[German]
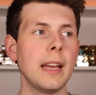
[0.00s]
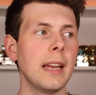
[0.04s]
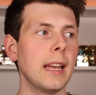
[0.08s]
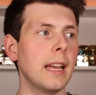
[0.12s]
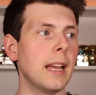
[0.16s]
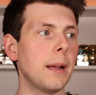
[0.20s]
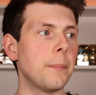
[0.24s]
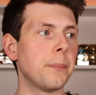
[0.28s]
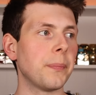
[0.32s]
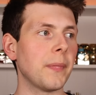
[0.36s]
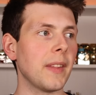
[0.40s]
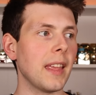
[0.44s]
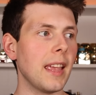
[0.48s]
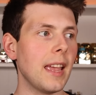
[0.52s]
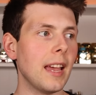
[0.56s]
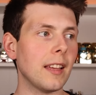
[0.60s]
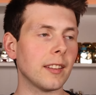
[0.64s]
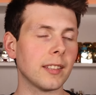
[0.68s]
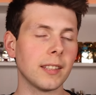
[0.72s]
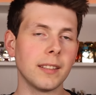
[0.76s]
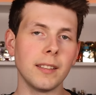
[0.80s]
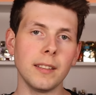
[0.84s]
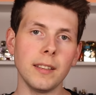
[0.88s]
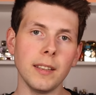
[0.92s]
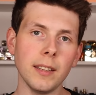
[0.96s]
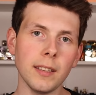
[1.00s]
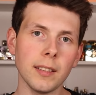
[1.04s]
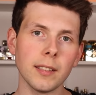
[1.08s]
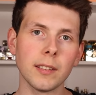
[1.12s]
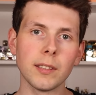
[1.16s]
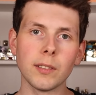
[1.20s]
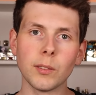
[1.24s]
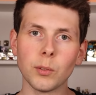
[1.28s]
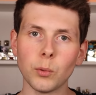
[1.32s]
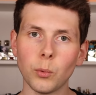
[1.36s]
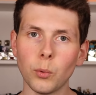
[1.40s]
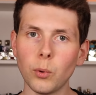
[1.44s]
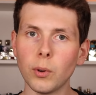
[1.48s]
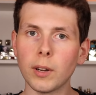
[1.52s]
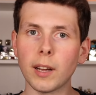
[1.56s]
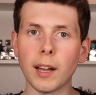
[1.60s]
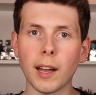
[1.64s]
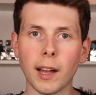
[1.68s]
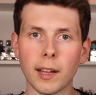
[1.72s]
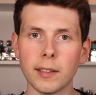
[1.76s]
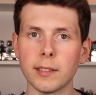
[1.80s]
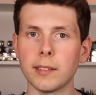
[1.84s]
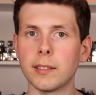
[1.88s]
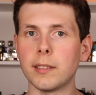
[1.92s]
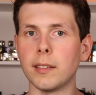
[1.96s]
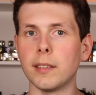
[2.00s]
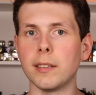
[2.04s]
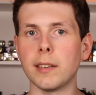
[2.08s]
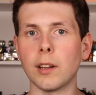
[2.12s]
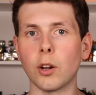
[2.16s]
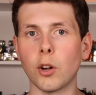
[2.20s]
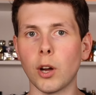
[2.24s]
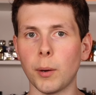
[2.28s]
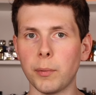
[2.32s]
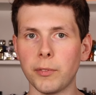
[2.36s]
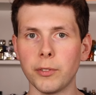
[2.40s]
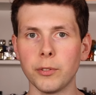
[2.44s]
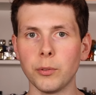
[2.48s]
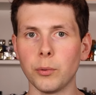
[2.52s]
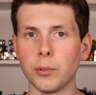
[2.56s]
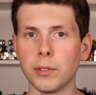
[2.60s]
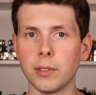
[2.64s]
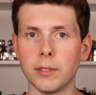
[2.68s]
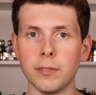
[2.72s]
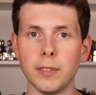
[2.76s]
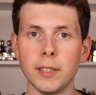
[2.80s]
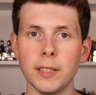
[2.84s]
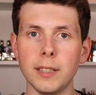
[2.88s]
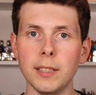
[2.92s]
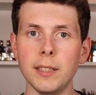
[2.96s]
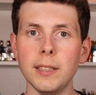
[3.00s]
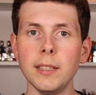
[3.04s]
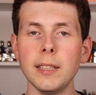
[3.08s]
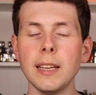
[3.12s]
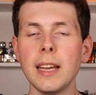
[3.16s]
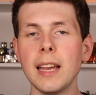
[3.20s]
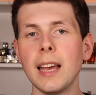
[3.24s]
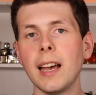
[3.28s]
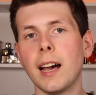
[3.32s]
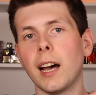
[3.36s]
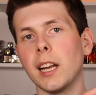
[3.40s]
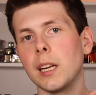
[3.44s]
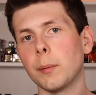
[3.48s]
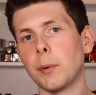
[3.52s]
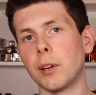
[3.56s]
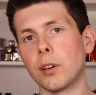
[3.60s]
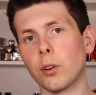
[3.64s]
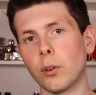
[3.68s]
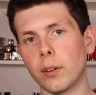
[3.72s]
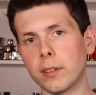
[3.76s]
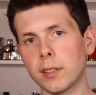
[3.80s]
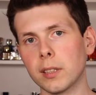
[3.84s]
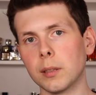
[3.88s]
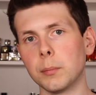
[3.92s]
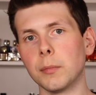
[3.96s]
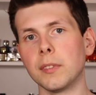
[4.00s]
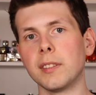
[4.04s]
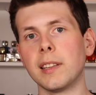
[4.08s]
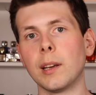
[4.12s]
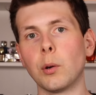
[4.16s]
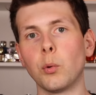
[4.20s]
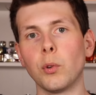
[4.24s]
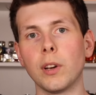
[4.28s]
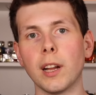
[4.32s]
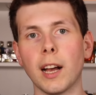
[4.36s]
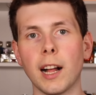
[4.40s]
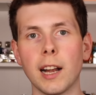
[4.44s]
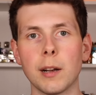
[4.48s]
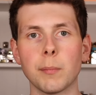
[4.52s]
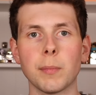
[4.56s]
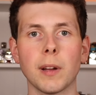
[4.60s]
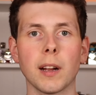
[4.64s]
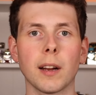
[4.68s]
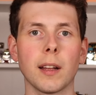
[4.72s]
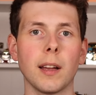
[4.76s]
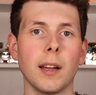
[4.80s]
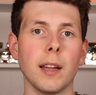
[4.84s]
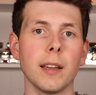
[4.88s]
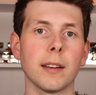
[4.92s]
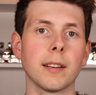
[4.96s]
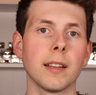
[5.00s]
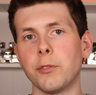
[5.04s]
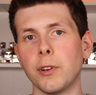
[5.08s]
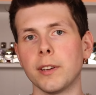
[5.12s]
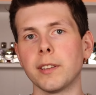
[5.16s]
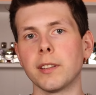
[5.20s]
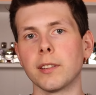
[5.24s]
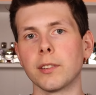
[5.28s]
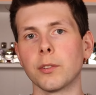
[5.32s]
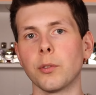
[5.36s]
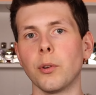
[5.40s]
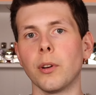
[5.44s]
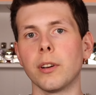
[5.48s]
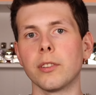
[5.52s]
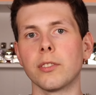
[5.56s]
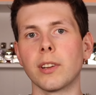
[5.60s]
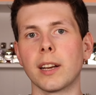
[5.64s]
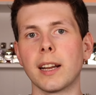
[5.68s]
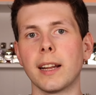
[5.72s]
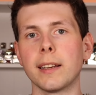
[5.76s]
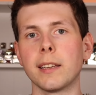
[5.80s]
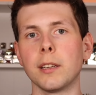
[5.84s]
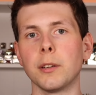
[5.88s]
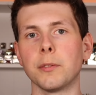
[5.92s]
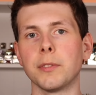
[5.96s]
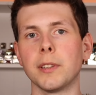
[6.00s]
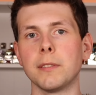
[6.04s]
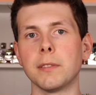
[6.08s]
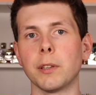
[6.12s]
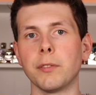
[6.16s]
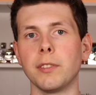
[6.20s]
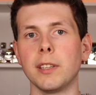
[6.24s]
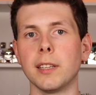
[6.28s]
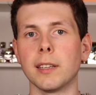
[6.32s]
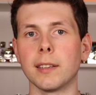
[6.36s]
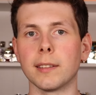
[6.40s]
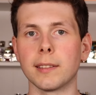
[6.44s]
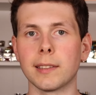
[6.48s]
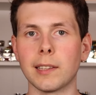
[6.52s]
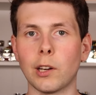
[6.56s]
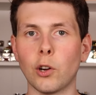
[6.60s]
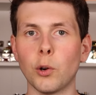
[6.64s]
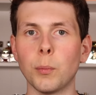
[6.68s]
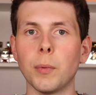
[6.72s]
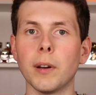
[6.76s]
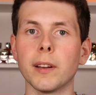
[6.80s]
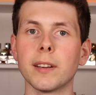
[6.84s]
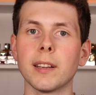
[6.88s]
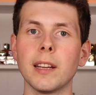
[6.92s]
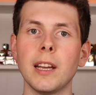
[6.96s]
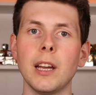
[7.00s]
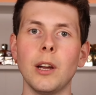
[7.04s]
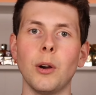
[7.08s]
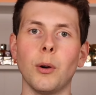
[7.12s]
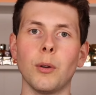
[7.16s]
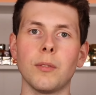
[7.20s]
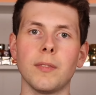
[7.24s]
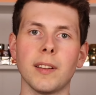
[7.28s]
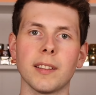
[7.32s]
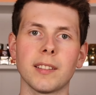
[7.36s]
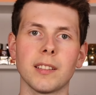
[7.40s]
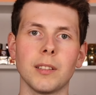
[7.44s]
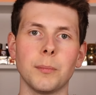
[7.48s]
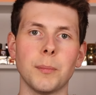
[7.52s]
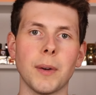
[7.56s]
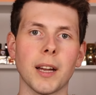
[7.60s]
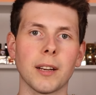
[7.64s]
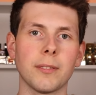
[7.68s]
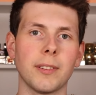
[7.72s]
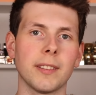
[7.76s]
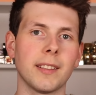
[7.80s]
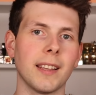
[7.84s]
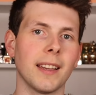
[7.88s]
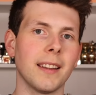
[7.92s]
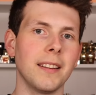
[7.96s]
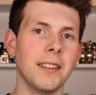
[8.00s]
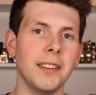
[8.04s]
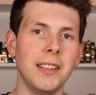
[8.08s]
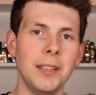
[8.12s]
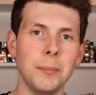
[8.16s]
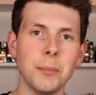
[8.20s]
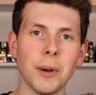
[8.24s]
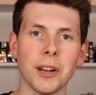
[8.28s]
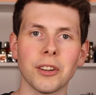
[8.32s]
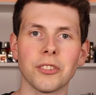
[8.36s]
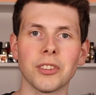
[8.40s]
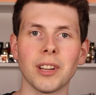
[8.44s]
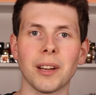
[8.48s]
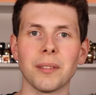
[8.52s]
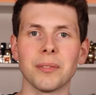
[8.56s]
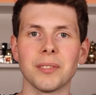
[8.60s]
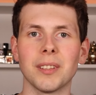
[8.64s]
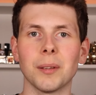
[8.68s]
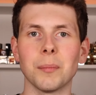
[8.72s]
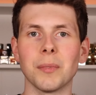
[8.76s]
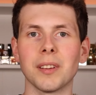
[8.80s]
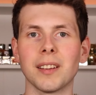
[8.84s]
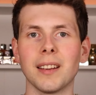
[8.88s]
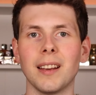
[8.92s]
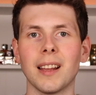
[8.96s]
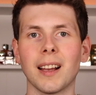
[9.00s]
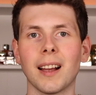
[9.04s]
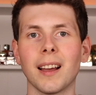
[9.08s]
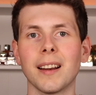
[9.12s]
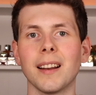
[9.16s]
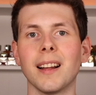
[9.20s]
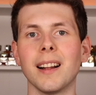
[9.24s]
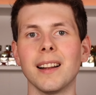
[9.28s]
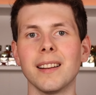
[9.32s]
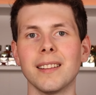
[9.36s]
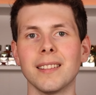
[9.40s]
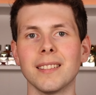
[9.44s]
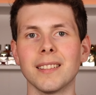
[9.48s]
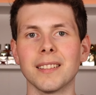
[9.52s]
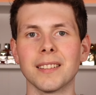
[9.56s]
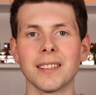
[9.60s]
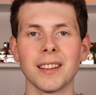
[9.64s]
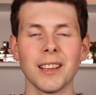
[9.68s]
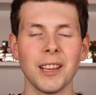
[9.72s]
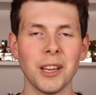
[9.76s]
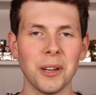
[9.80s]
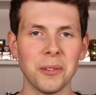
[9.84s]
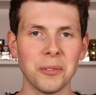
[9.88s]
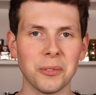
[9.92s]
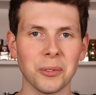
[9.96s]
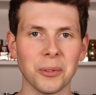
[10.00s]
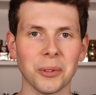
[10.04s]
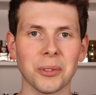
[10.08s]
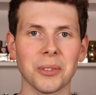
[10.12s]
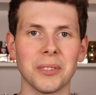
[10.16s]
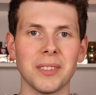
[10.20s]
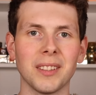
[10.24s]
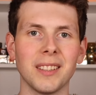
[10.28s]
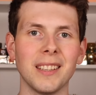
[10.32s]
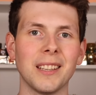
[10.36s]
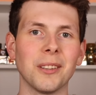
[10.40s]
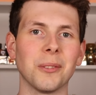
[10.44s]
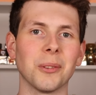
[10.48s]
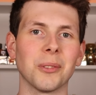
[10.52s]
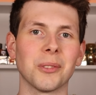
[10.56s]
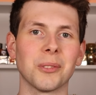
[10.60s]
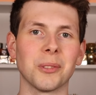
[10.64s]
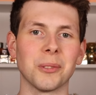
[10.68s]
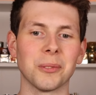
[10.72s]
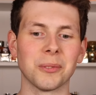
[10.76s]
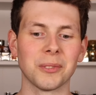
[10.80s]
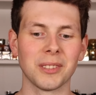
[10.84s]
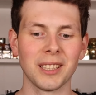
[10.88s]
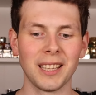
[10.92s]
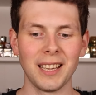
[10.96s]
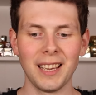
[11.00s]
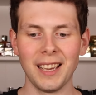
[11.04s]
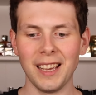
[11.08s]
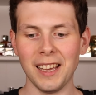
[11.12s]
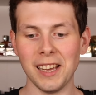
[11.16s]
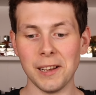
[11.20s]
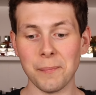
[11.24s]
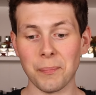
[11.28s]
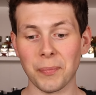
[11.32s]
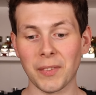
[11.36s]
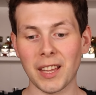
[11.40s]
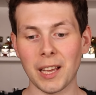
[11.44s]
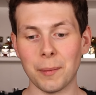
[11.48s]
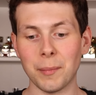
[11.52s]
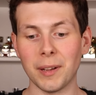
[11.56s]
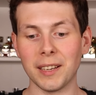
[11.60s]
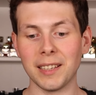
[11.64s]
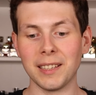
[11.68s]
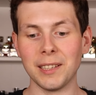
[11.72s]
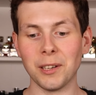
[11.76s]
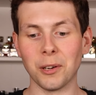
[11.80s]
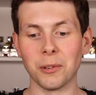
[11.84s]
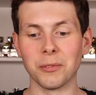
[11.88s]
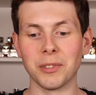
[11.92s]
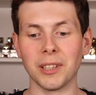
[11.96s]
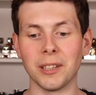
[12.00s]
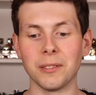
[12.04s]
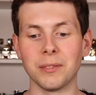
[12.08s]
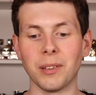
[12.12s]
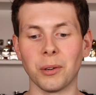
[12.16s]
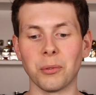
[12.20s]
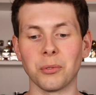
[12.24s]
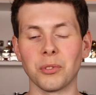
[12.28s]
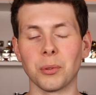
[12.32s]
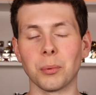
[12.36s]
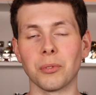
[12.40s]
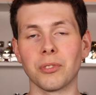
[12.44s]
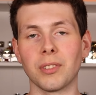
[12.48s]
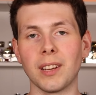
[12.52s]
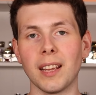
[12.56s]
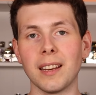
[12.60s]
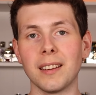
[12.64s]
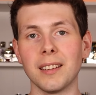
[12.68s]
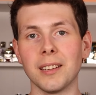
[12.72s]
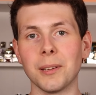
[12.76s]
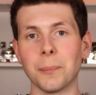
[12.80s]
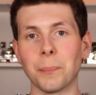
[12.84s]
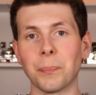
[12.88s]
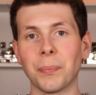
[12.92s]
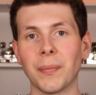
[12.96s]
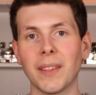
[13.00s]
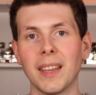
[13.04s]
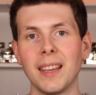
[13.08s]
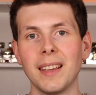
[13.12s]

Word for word: Ähm, er ist nicht so krass in der Kopfnote wie die, hat aber trotzdem eine sehr gute Haltbarkeit. Francis Curtijan hat hier auf jeden Fall wieder gezaubert und was gemacht, was eigentlich niemand schafft, nämlich einen langanhaltenden, frischen Zitrusduft. Ähm, kann man hier auf jeden Fall nur so bestätigen.